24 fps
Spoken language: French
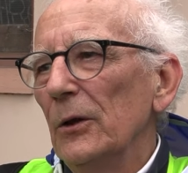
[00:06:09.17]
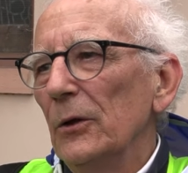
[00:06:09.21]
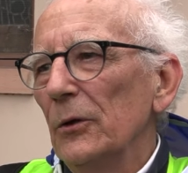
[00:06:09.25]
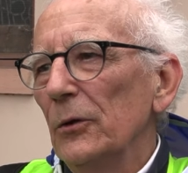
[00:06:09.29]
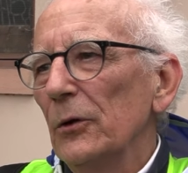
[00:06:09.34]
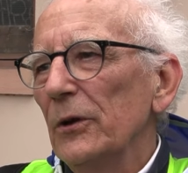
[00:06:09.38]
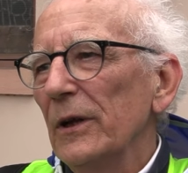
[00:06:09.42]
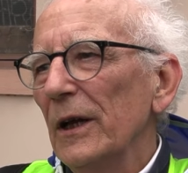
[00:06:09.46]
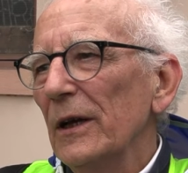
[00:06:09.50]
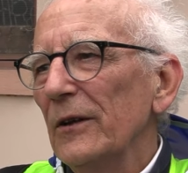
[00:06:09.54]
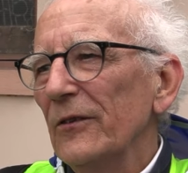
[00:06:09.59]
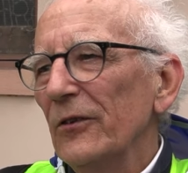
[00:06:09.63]

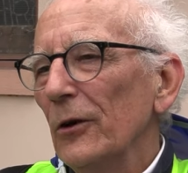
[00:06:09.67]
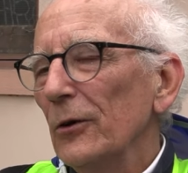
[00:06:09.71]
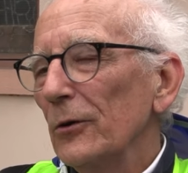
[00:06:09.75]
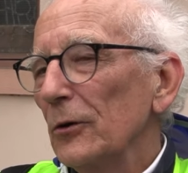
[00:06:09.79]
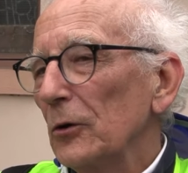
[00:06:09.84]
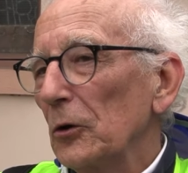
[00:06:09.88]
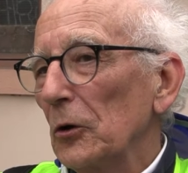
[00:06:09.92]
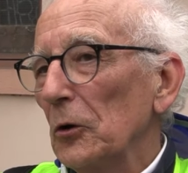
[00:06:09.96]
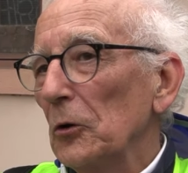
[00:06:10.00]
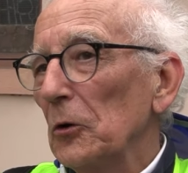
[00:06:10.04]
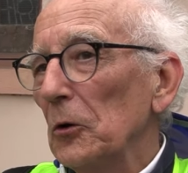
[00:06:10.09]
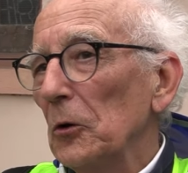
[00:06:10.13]
de telle
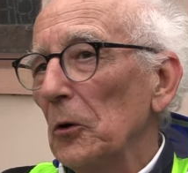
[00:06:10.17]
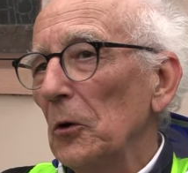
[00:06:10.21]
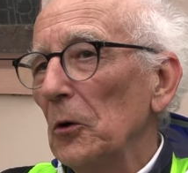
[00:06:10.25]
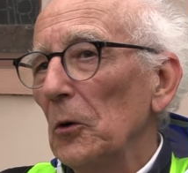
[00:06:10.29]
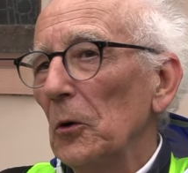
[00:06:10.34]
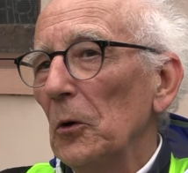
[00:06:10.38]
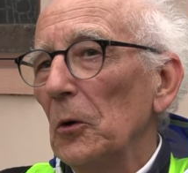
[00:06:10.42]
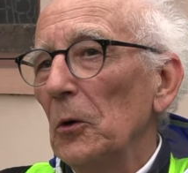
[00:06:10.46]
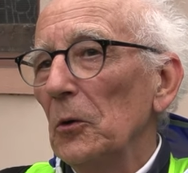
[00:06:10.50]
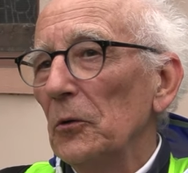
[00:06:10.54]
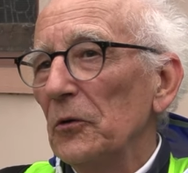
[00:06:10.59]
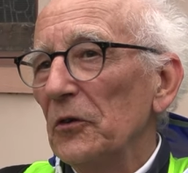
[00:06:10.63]
sorte
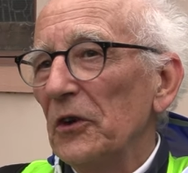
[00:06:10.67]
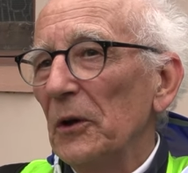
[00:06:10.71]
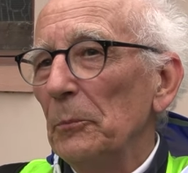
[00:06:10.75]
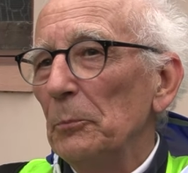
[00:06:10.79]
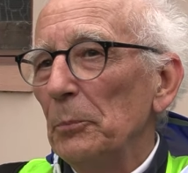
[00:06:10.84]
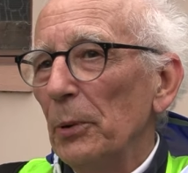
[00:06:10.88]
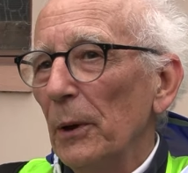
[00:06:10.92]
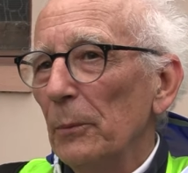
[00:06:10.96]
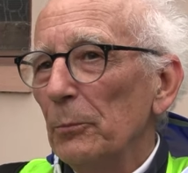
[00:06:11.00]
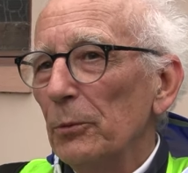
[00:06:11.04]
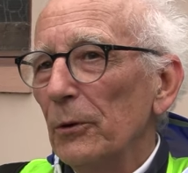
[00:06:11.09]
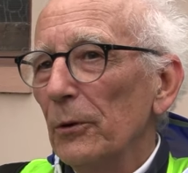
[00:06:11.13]
que ces
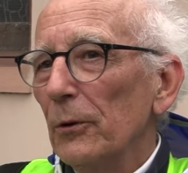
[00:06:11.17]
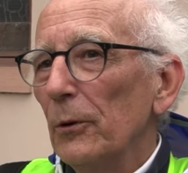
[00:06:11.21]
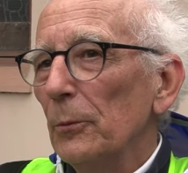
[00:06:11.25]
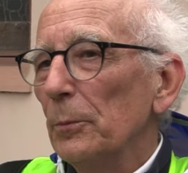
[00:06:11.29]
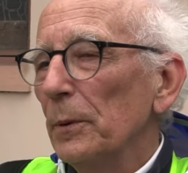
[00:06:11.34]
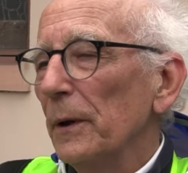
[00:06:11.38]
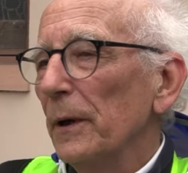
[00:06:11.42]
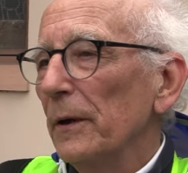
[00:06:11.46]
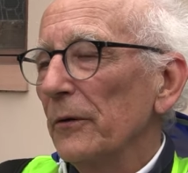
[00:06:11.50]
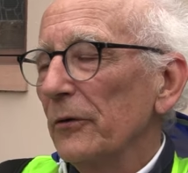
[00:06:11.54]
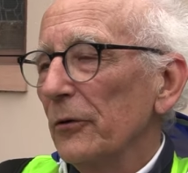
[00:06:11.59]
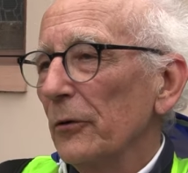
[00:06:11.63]
peuples
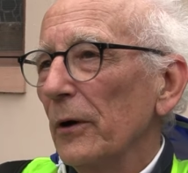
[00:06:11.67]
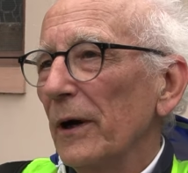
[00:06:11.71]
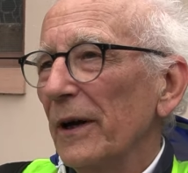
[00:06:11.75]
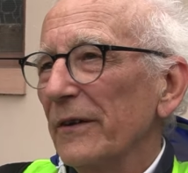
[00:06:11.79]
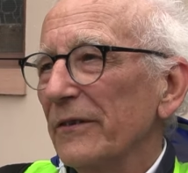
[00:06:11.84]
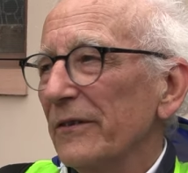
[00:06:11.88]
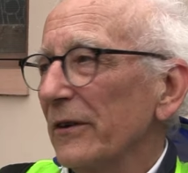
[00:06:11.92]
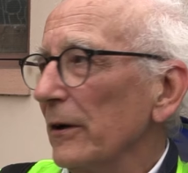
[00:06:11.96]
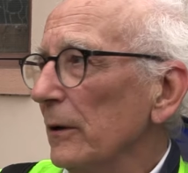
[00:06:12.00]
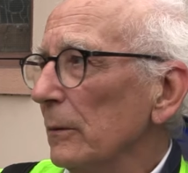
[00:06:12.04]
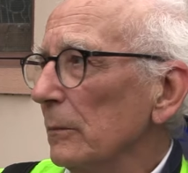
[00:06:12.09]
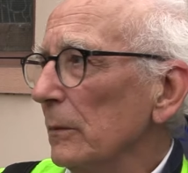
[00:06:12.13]
européens se
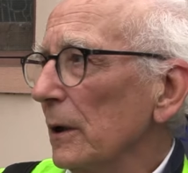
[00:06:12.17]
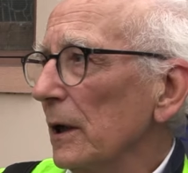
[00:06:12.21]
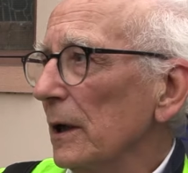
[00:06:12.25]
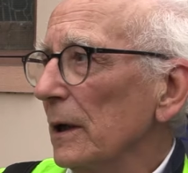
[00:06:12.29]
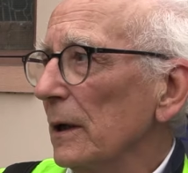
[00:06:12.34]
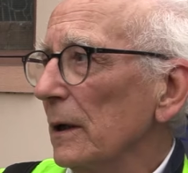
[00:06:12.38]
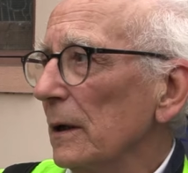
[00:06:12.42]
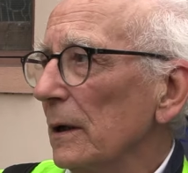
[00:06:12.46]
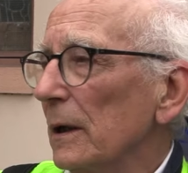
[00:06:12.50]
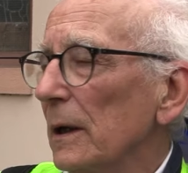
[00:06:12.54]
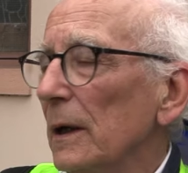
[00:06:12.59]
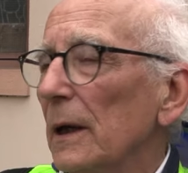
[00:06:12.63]

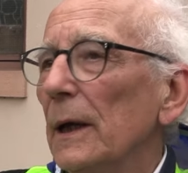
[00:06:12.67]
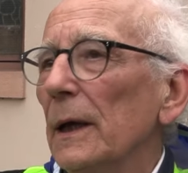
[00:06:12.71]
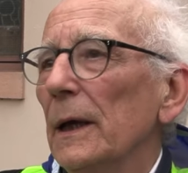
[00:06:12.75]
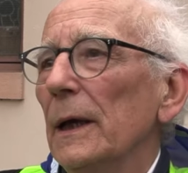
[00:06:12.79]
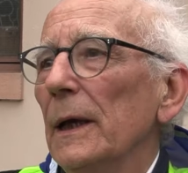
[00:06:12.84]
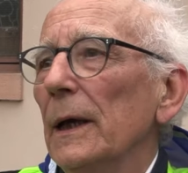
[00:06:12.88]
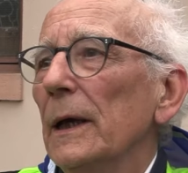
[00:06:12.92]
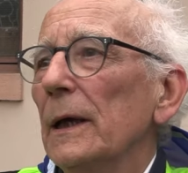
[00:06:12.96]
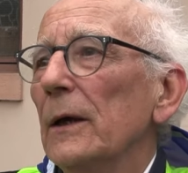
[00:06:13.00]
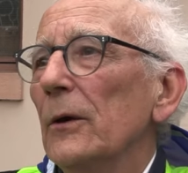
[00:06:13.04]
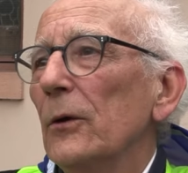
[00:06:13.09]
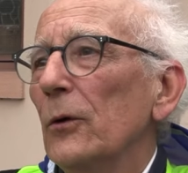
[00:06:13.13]
rassemblent
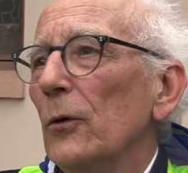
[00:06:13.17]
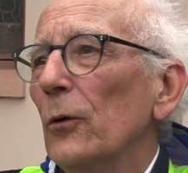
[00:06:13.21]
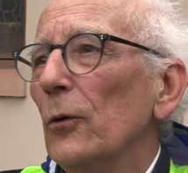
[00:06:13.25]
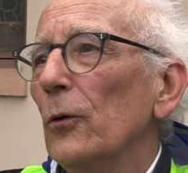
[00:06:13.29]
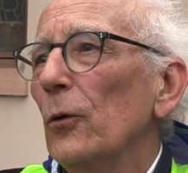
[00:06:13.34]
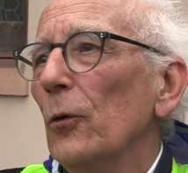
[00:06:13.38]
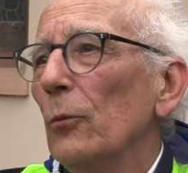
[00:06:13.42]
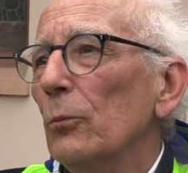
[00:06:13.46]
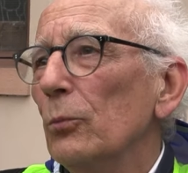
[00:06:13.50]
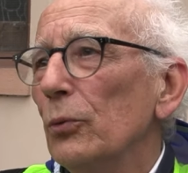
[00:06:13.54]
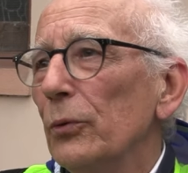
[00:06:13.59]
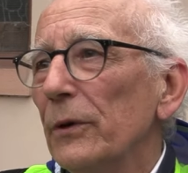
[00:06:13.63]
et que
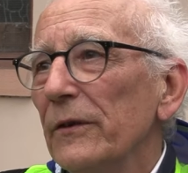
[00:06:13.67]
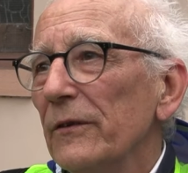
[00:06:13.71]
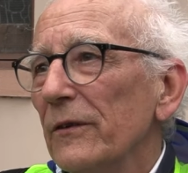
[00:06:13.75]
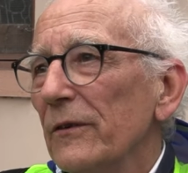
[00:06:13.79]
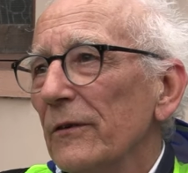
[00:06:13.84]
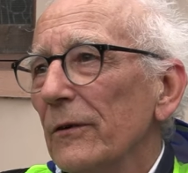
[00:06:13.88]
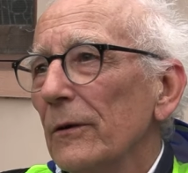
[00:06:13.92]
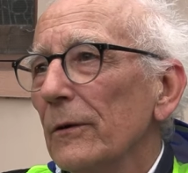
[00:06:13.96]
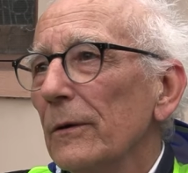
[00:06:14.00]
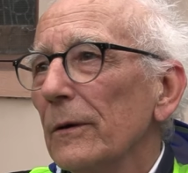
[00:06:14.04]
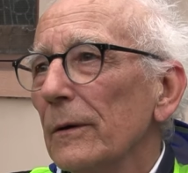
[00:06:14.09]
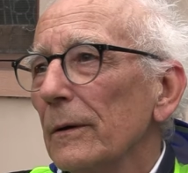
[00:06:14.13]
l'on
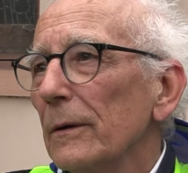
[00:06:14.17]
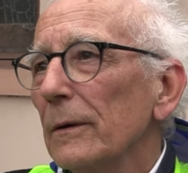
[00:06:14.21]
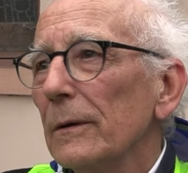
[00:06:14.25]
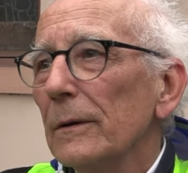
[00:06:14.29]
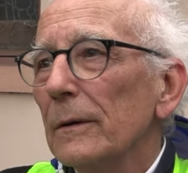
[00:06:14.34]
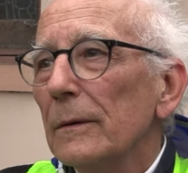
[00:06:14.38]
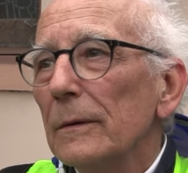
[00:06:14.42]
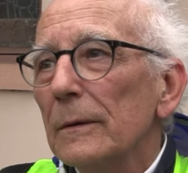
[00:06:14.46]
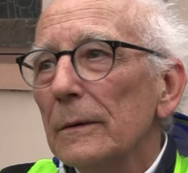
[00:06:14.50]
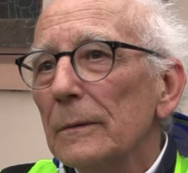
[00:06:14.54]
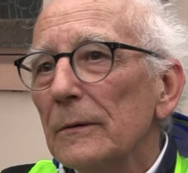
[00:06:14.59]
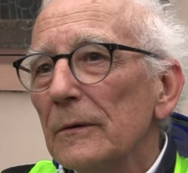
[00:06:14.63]
puisse
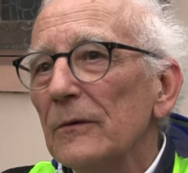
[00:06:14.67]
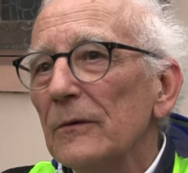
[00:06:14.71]
euh,